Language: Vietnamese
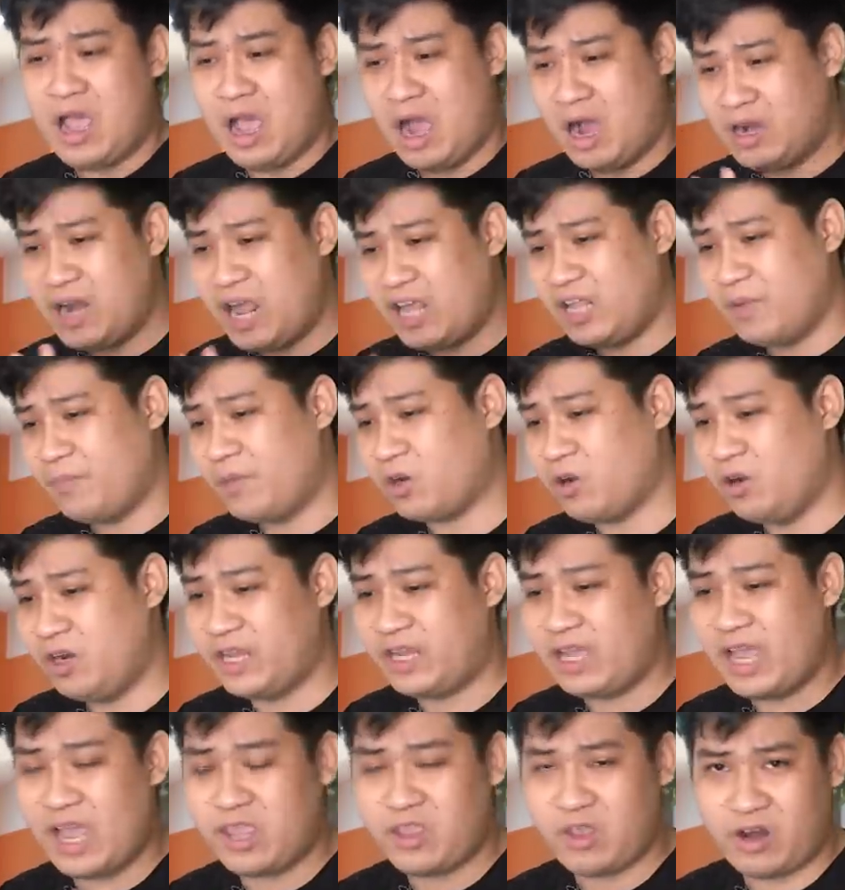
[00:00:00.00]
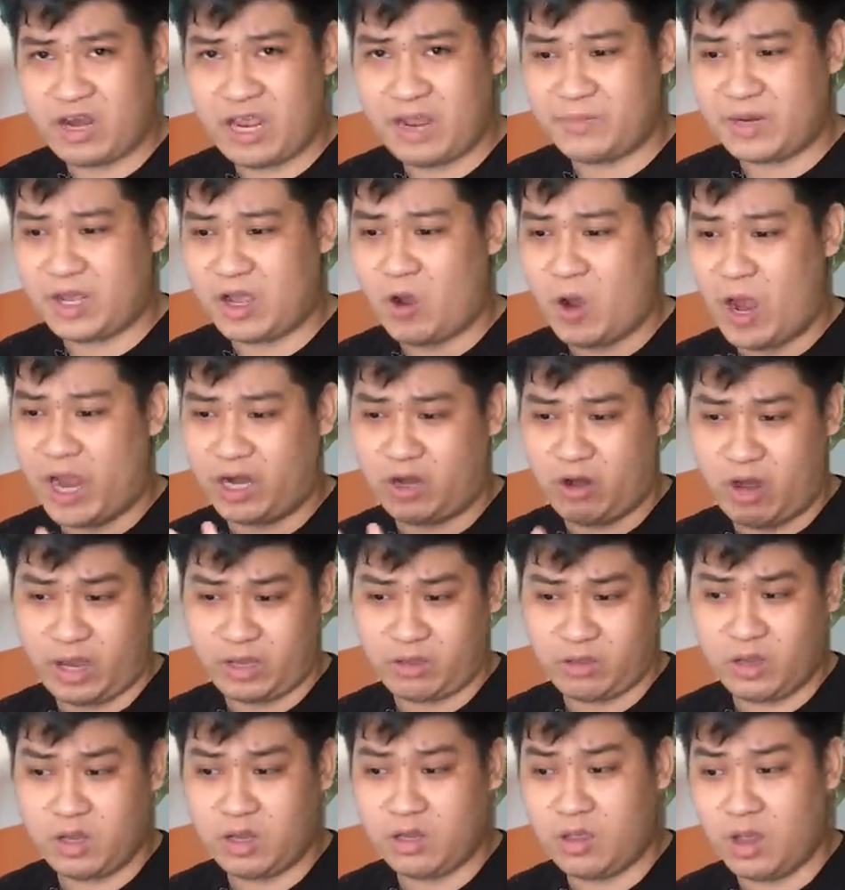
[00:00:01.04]
ở đây thì mình có liệt kê cho anh em là hoàn
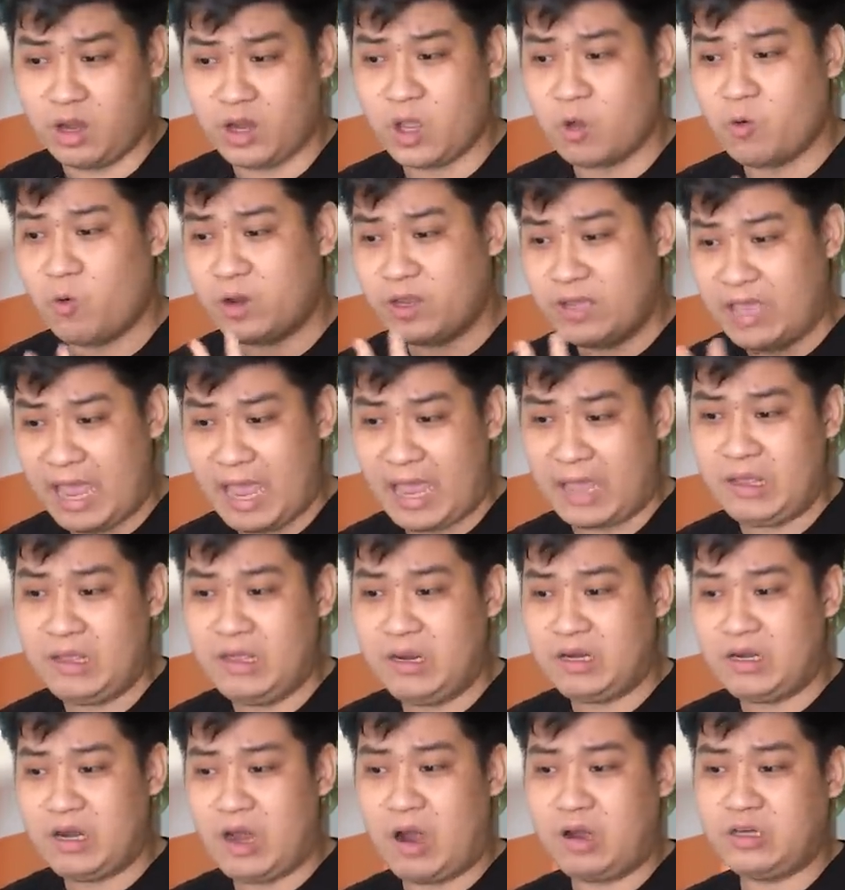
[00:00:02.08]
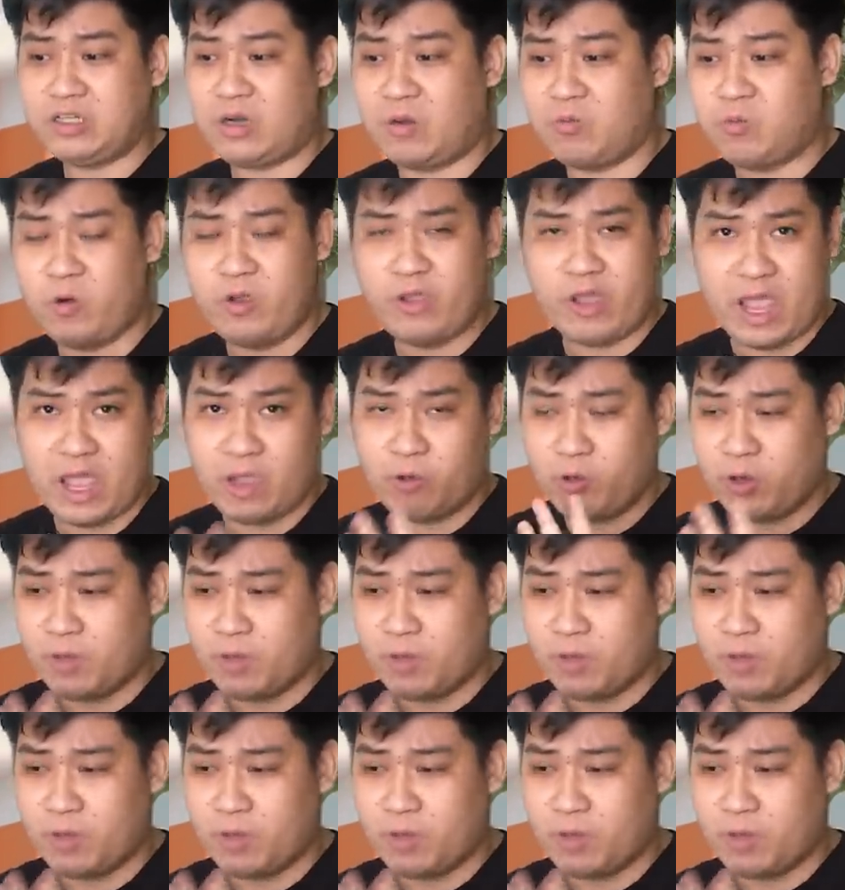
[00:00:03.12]
loạt những những cái quốc gia đó trong quý 2,